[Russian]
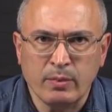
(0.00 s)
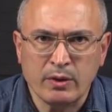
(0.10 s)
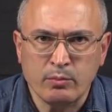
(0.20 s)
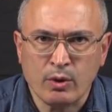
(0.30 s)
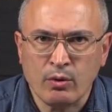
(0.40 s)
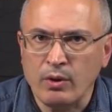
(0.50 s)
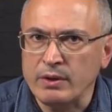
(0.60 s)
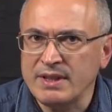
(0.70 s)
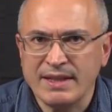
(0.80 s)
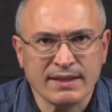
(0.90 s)
Политбюро
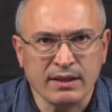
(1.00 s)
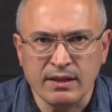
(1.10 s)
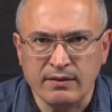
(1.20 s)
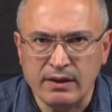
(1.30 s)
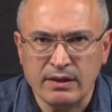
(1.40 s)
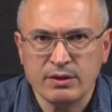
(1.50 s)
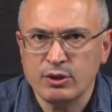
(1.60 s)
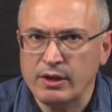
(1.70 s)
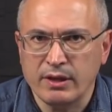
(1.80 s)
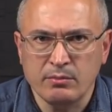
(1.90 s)
не становились
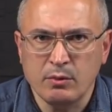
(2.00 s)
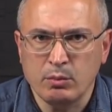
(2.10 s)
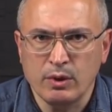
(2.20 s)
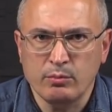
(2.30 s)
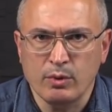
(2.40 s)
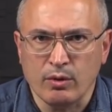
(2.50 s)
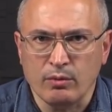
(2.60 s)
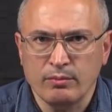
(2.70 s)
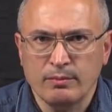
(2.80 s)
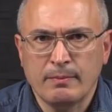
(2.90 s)
членами Политбюро.
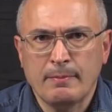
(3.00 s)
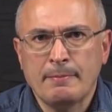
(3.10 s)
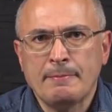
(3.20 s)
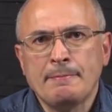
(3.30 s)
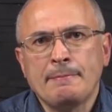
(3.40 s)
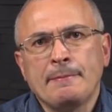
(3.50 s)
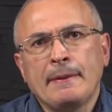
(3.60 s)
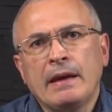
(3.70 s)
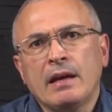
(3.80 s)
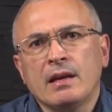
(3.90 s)

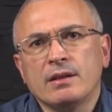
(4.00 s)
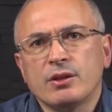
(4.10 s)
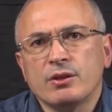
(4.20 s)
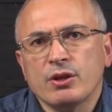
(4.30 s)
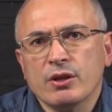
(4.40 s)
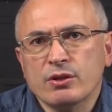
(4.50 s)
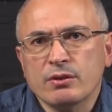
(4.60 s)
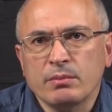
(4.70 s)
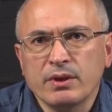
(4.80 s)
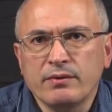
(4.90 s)
Сейчас
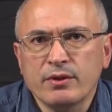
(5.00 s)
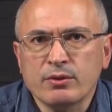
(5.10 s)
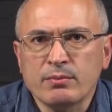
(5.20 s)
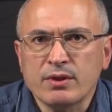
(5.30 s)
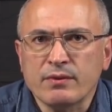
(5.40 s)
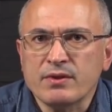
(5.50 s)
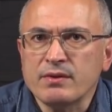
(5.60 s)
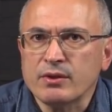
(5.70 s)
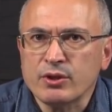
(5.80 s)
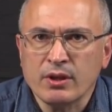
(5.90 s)
же мы движемся в
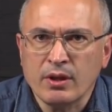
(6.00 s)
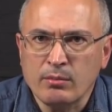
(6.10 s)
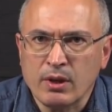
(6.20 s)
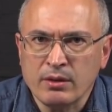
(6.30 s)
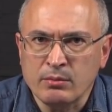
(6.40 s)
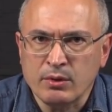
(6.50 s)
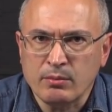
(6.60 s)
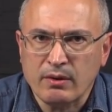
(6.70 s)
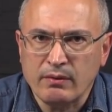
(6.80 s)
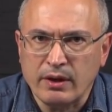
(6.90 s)
совершенно обратном
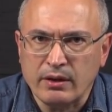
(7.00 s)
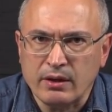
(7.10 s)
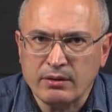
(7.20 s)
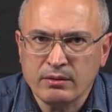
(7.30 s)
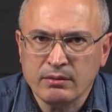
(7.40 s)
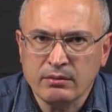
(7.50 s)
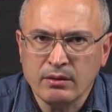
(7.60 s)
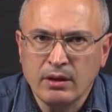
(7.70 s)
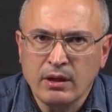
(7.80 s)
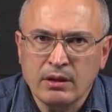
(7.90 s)
направлении.
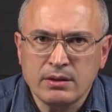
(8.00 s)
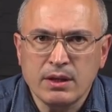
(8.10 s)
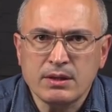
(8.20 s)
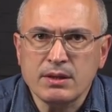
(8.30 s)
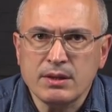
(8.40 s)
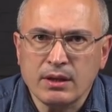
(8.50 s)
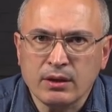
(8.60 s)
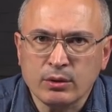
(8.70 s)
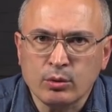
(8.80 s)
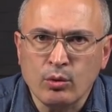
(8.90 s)
Дети
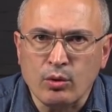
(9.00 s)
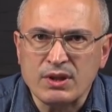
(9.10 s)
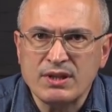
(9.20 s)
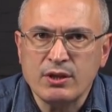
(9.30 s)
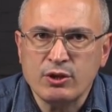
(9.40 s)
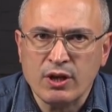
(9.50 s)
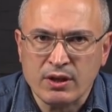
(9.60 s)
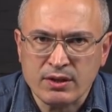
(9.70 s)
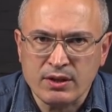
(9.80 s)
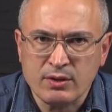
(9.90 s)
тех, кто
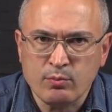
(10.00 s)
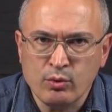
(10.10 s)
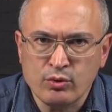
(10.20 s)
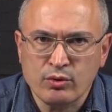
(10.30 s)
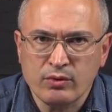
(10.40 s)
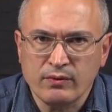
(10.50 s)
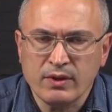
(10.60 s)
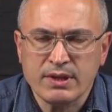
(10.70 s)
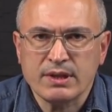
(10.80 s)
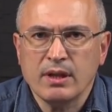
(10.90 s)
сейчас использует
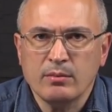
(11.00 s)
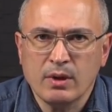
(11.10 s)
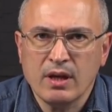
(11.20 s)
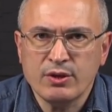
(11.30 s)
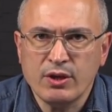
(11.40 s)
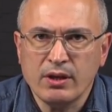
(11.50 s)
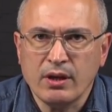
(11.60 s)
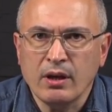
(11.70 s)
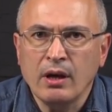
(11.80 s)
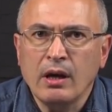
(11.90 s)
власть для
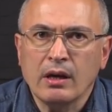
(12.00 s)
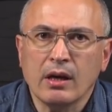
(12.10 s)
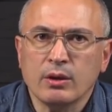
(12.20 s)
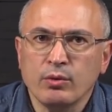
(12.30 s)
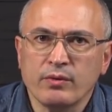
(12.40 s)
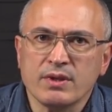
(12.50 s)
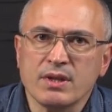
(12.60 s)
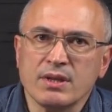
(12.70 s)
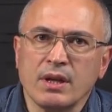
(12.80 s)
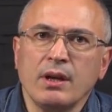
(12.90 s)
обогащения,
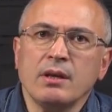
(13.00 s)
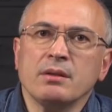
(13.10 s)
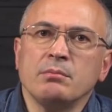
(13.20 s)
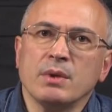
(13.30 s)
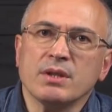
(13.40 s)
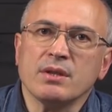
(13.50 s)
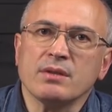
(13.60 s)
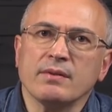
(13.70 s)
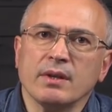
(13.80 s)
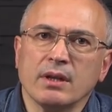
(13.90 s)
готовятся занять место
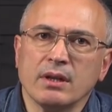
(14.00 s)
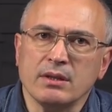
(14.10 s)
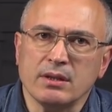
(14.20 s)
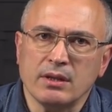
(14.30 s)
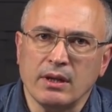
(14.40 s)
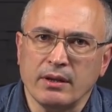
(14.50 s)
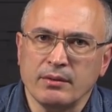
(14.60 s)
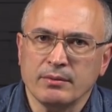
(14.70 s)
своих родителей.